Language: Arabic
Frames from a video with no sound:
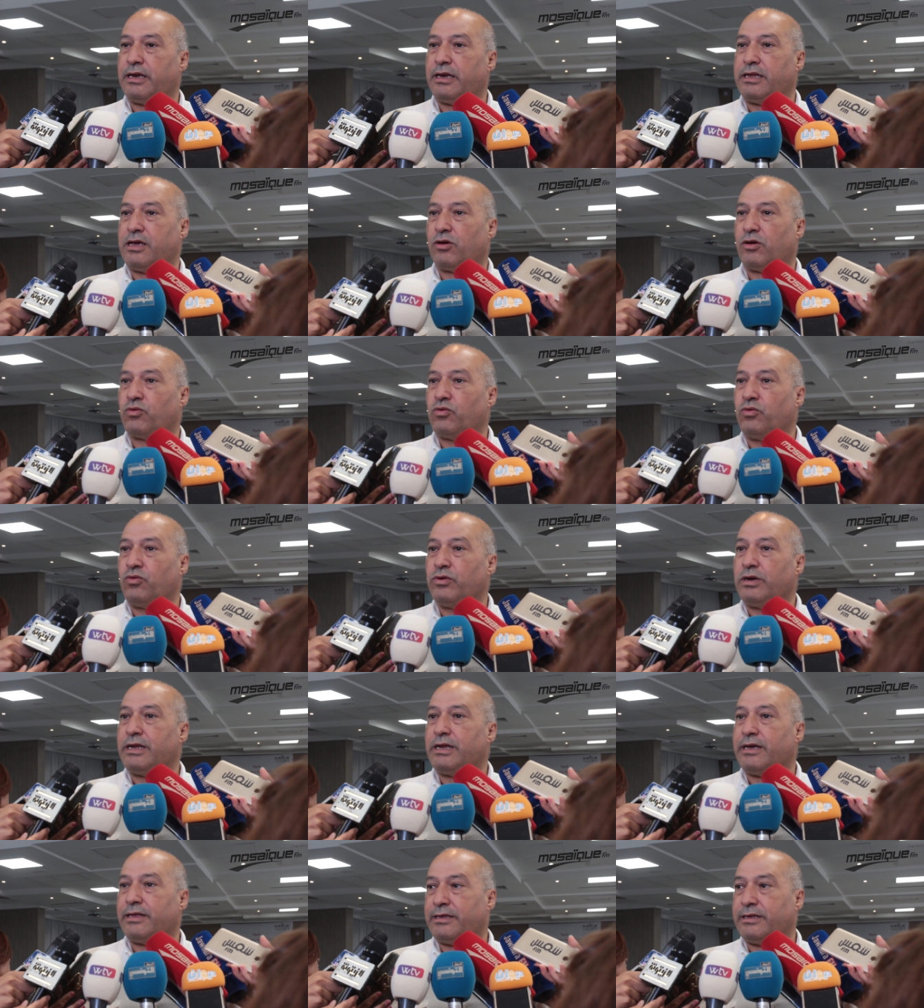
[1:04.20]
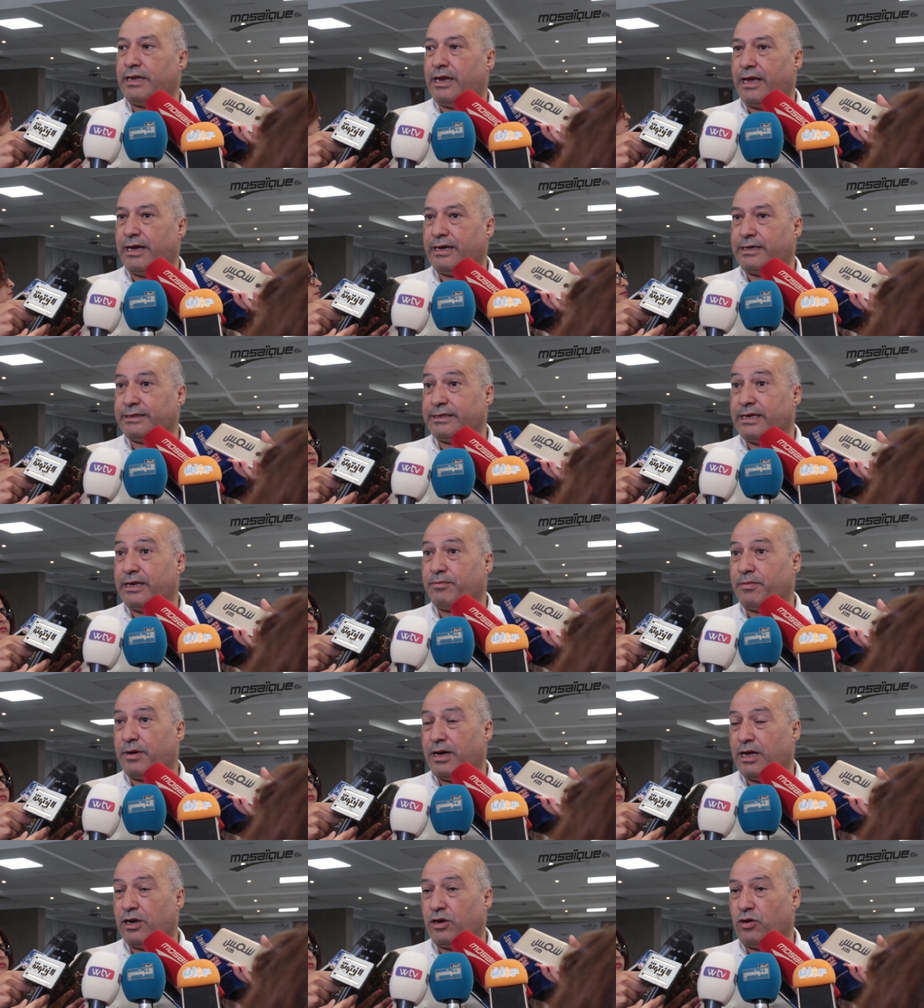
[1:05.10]
أن يكون لهذه
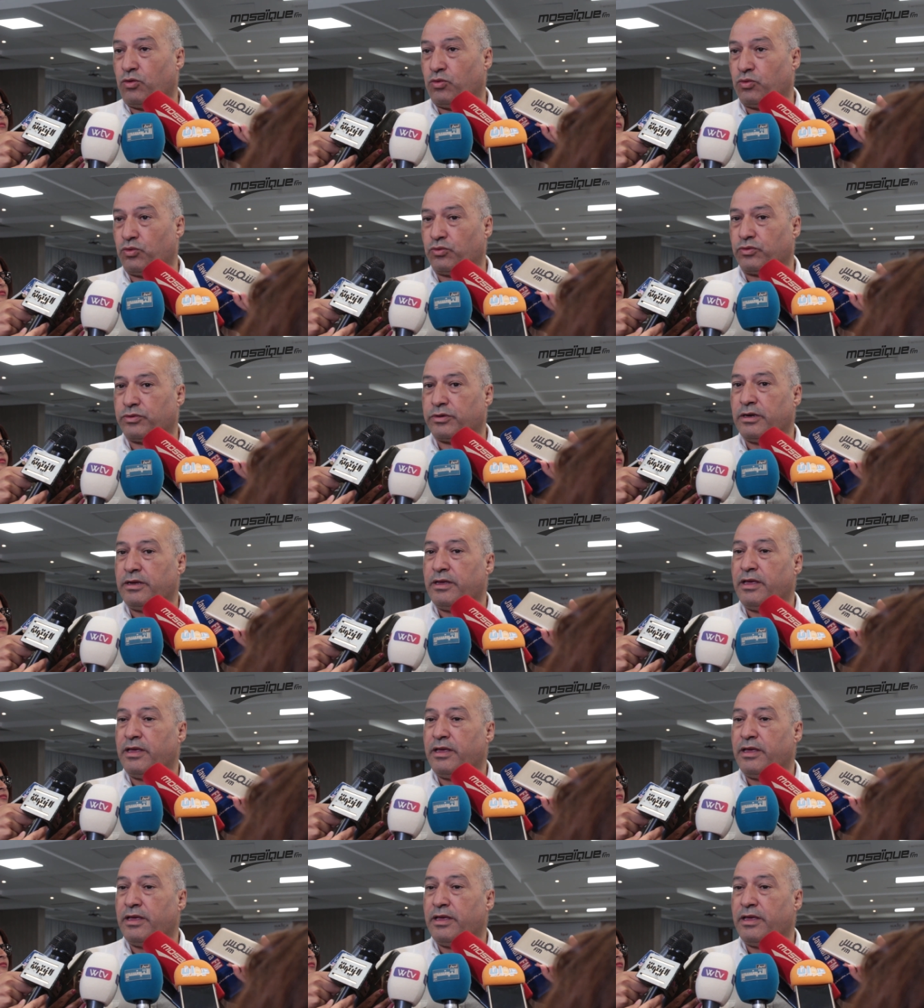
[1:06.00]
الأحزاب الحضور